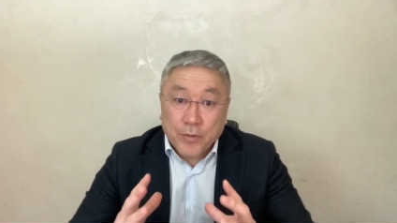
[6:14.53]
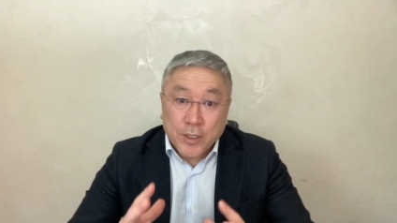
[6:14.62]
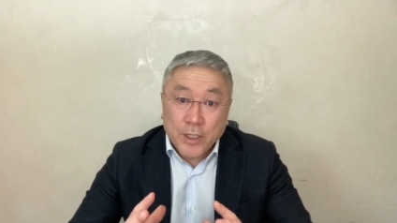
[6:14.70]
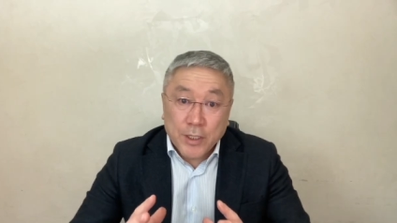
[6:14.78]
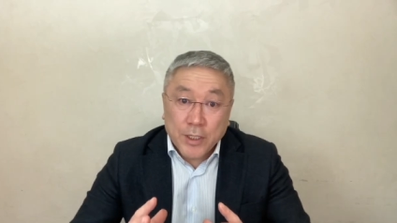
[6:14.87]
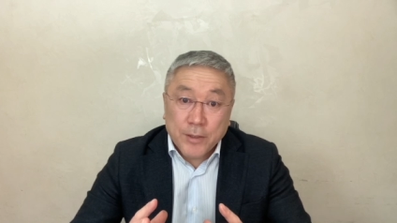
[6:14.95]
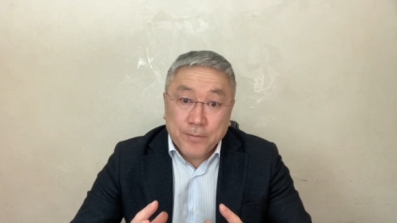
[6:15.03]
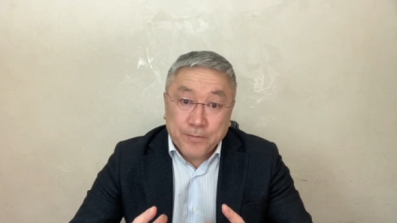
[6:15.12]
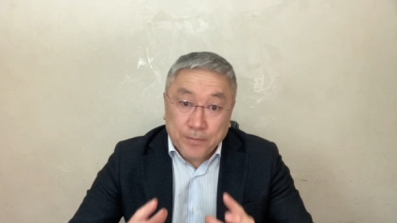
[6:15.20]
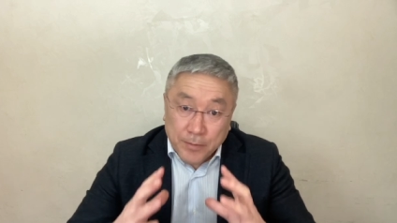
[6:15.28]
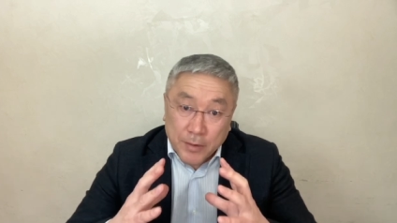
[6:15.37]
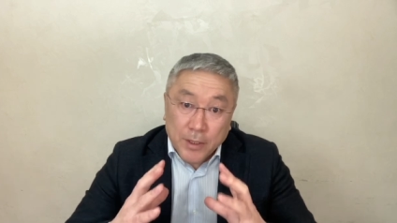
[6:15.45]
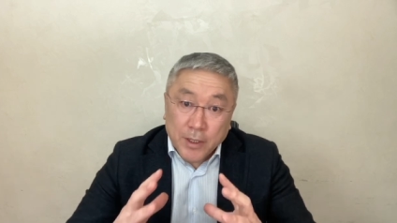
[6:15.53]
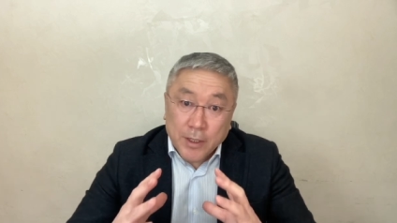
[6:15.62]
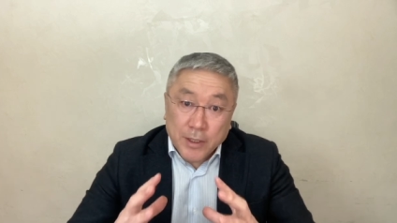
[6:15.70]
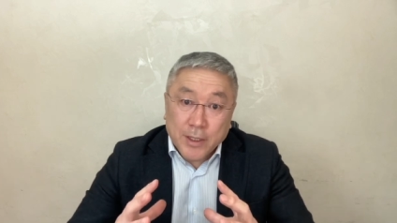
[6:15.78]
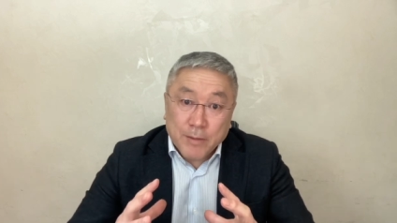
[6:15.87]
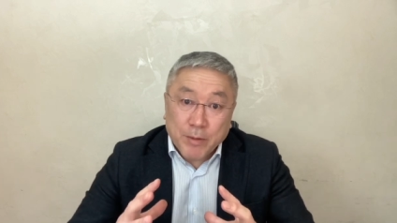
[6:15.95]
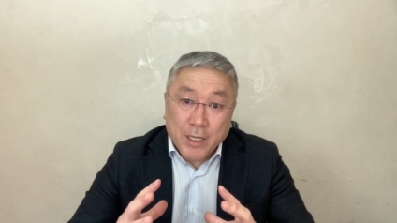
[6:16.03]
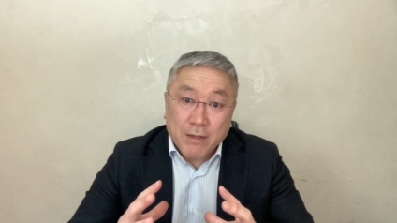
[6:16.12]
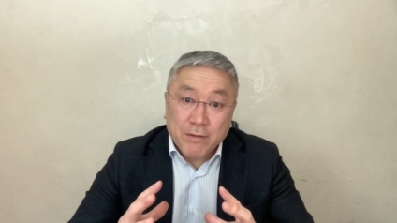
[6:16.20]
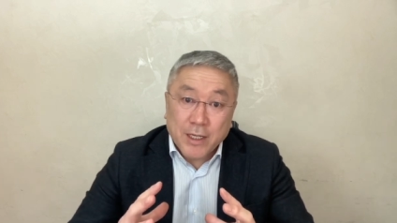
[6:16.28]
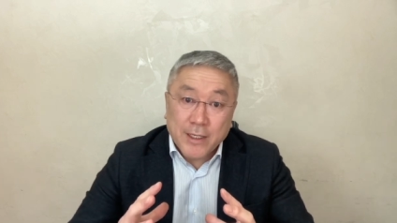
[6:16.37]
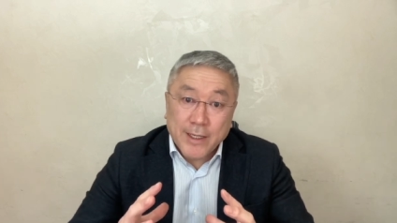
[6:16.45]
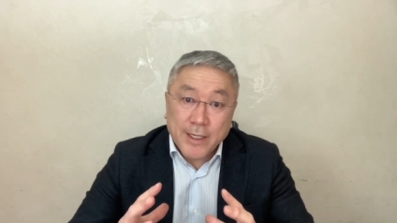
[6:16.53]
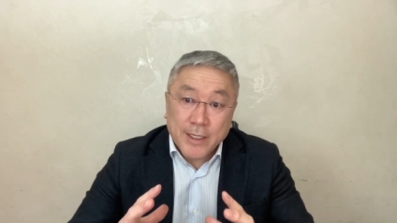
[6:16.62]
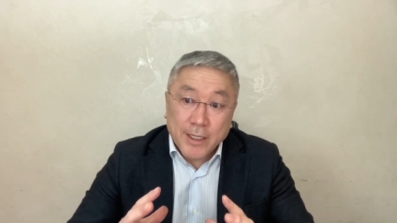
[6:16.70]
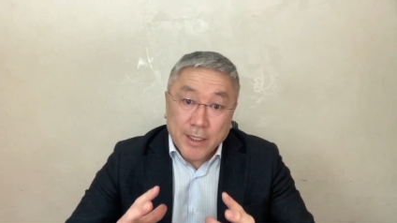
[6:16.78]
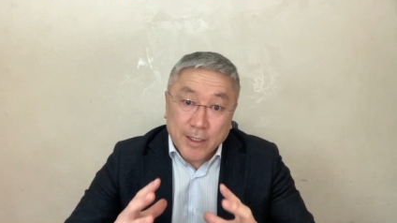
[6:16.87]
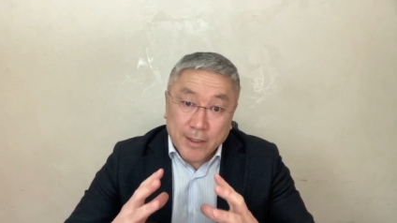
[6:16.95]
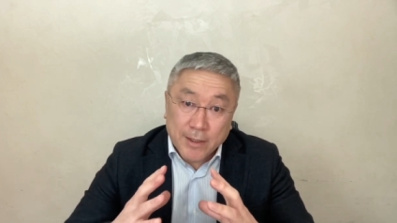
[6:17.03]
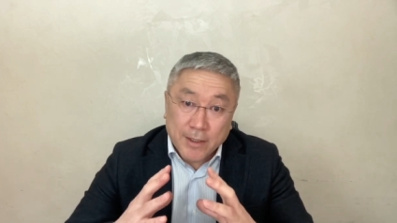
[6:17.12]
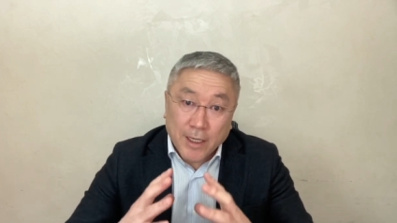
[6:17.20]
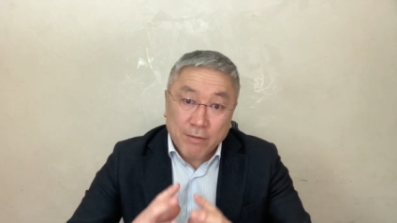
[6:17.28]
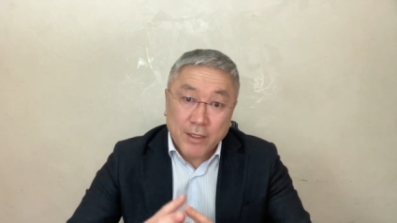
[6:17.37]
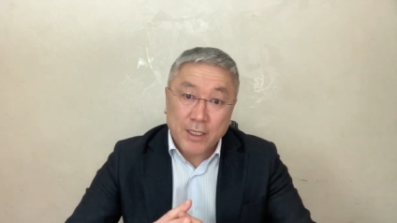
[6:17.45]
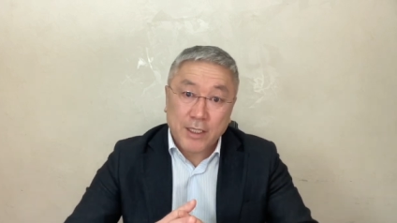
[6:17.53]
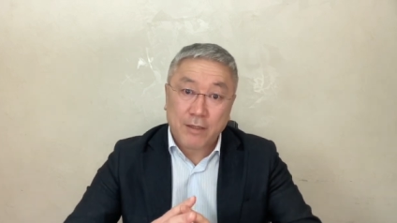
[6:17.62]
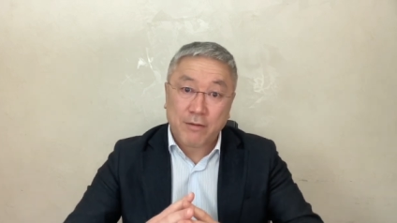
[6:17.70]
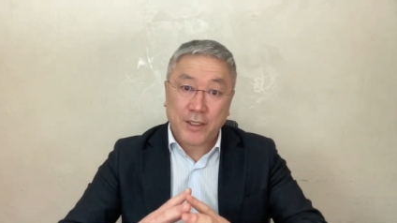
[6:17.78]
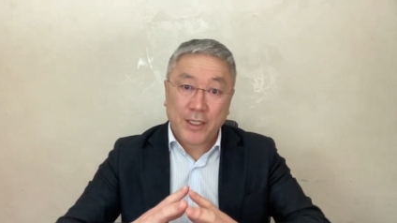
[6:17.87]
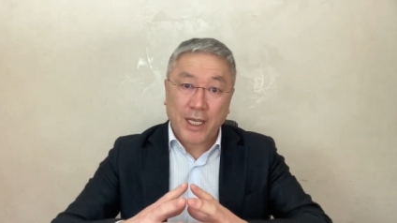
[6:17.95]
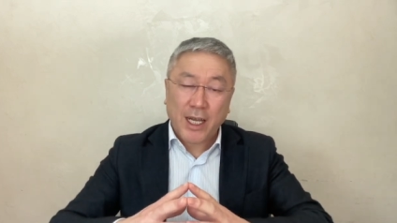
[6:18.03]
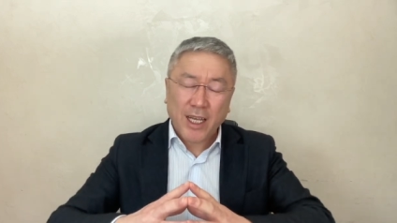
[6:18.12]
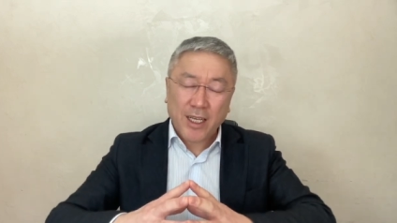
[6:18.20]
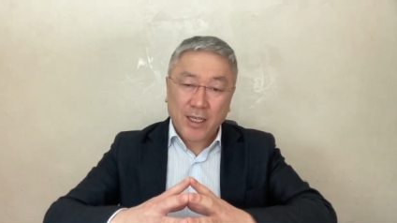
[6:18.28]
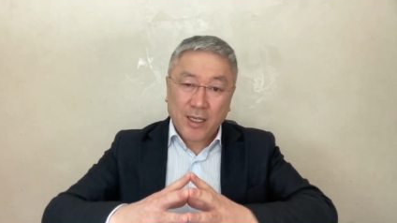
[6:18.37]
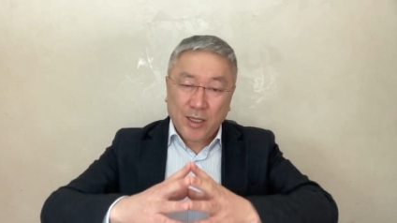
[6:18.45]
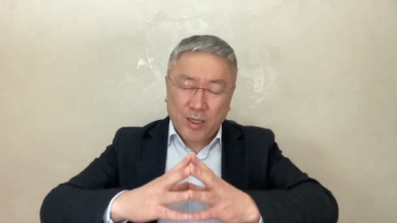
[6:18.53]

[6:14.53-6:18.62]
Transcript: дети, пора взрослеть с завтрашнего дня.